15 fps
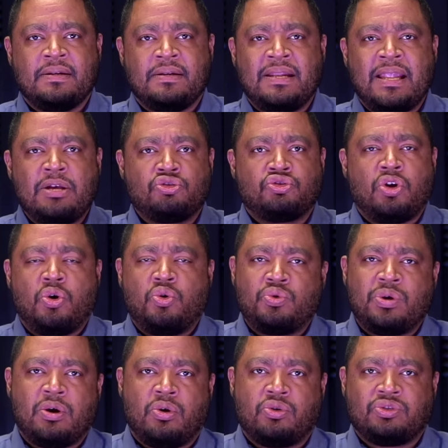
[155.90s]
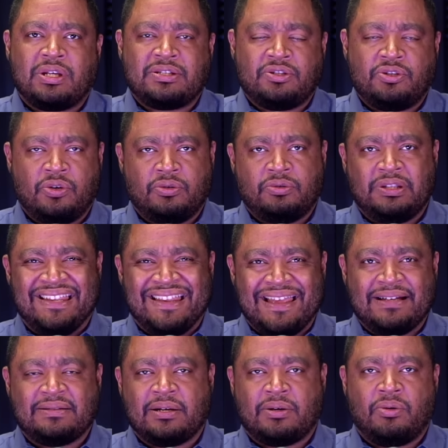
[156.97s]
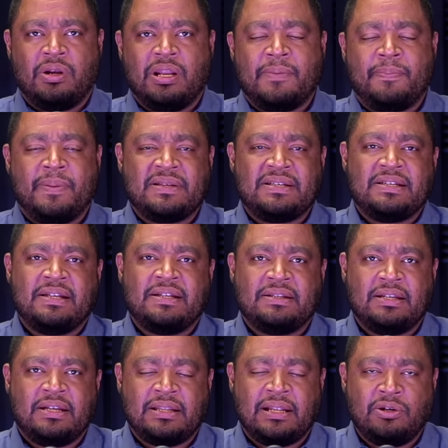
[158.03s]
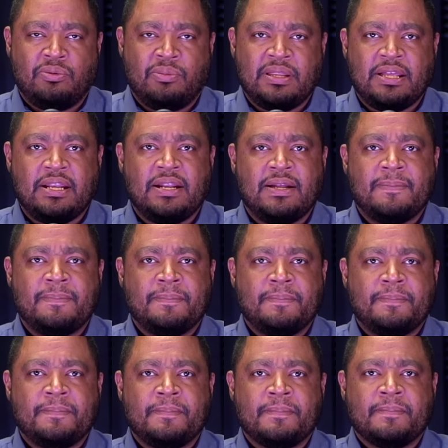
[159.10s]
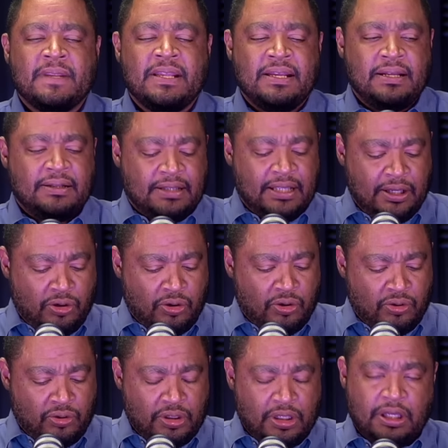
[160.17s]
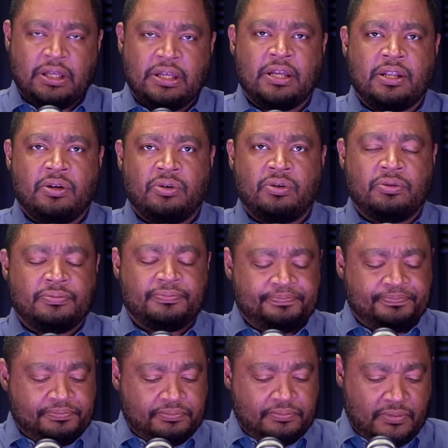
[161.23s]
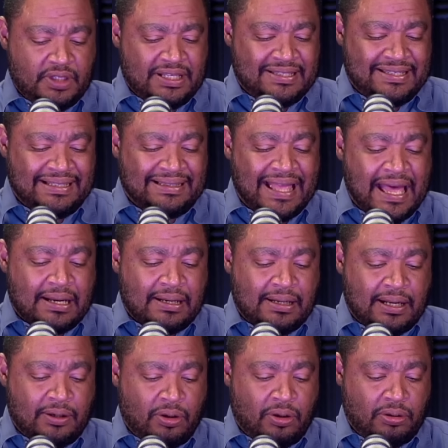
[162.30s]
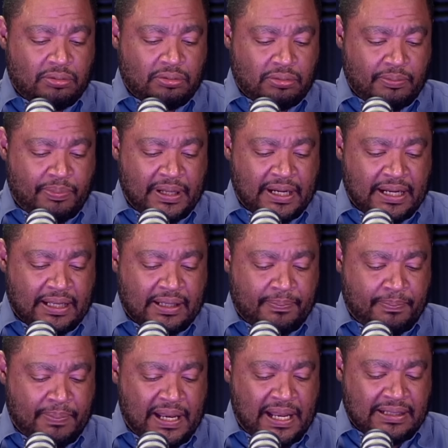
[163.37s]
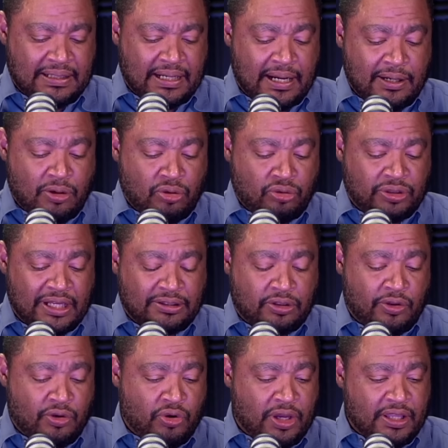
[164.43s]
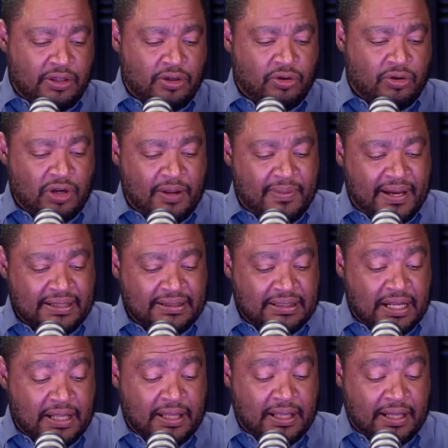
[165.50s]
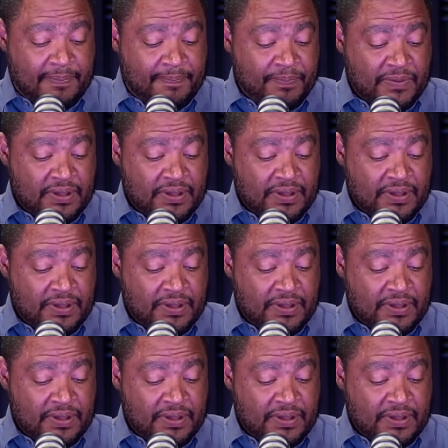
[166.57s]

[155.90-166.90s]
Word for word: lanzó una acusación directa con el expresidente Daniel Medina. Dijo, y quiero citarla, ¿no? Para, para entrar en contexto de lo que dijo la magistrada,